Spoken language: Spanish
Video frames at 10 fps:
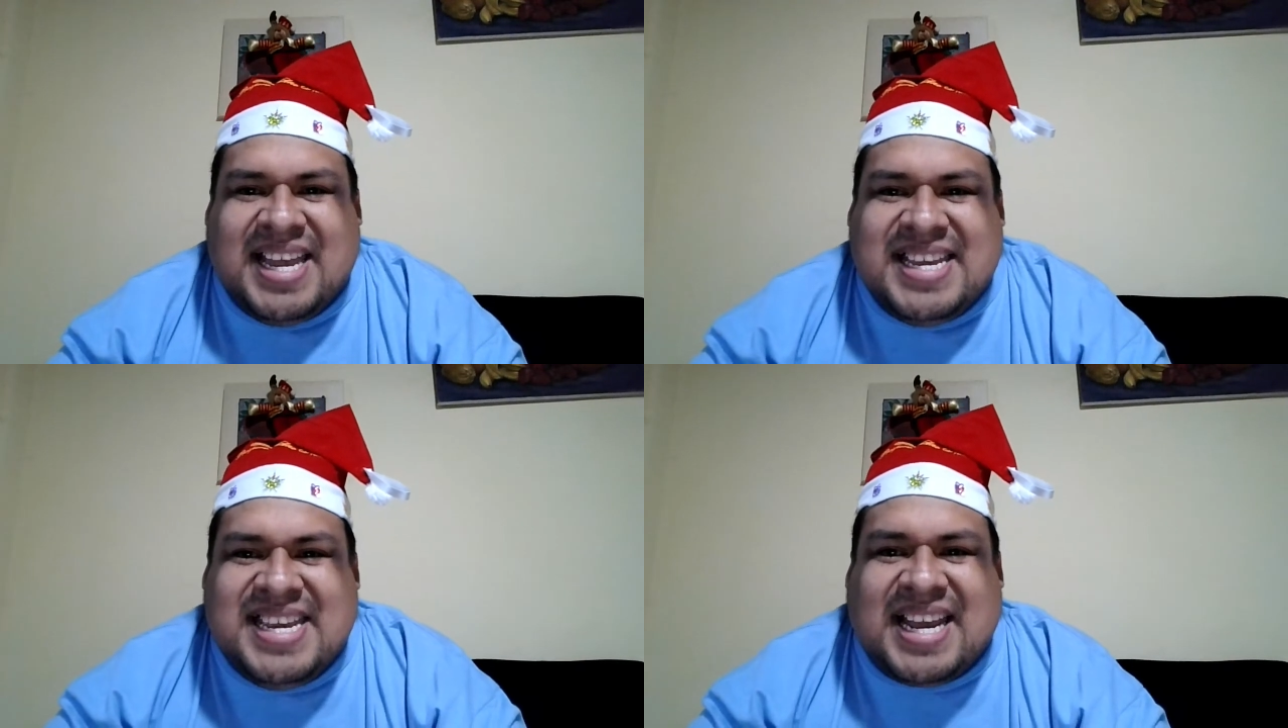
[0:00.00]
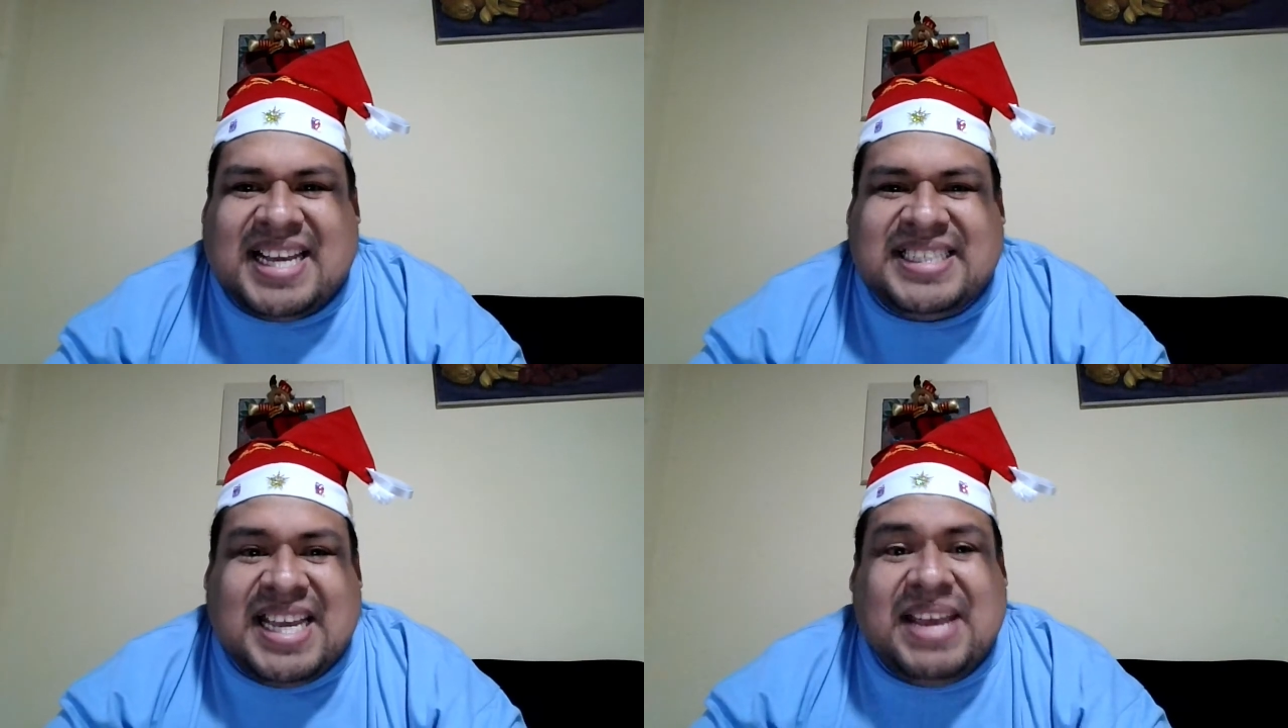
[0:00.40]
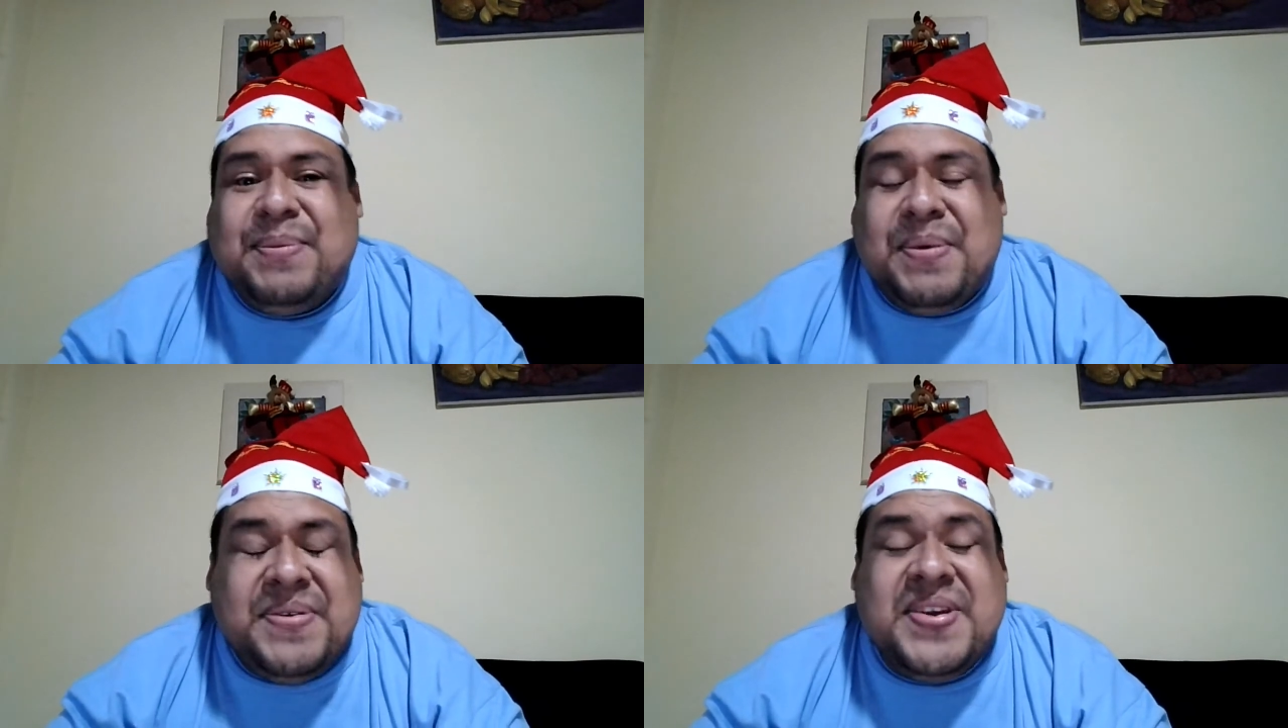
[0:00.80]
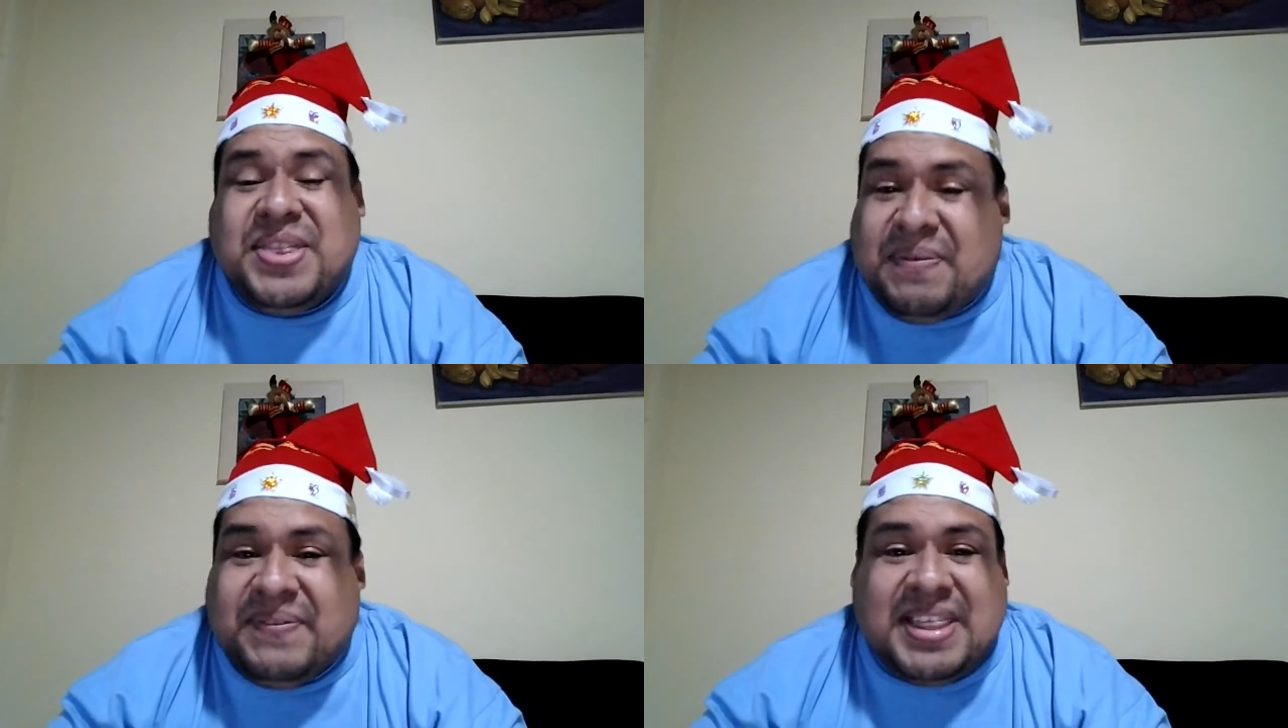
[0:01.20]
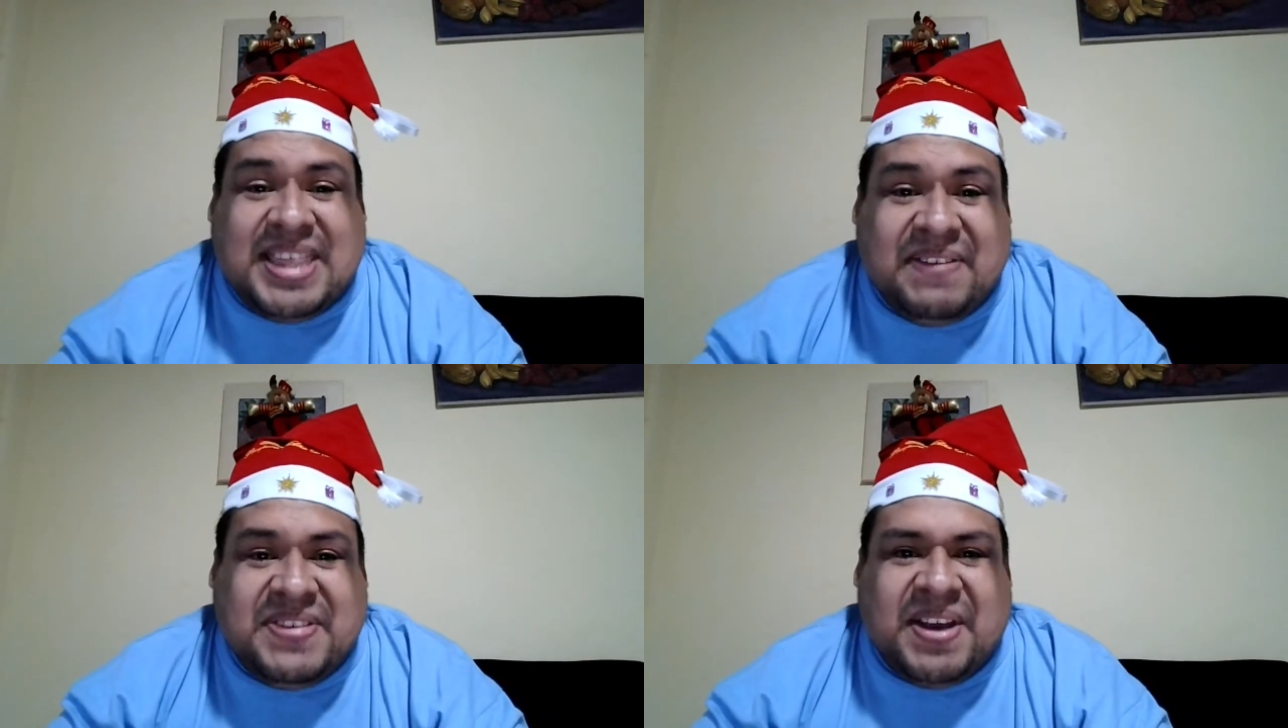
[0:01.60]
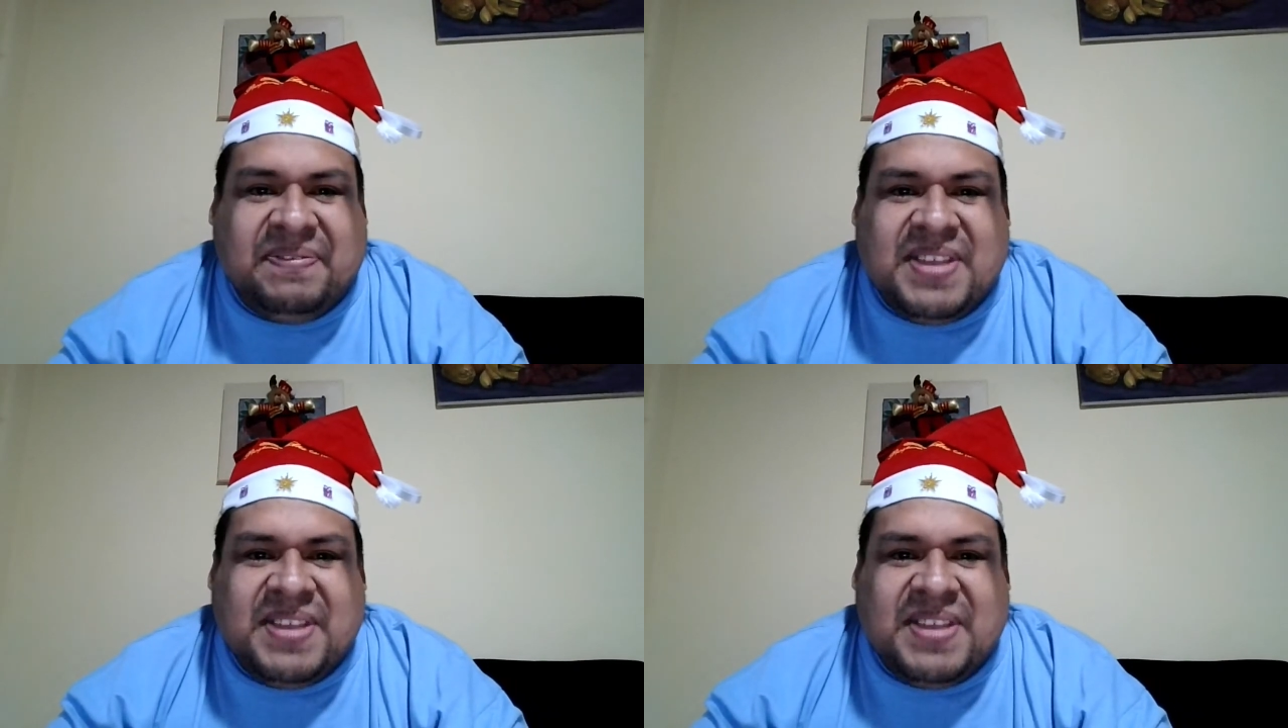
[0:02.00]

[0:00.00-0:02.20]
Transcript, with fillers: Y es que seguimos viviendo en pandemia.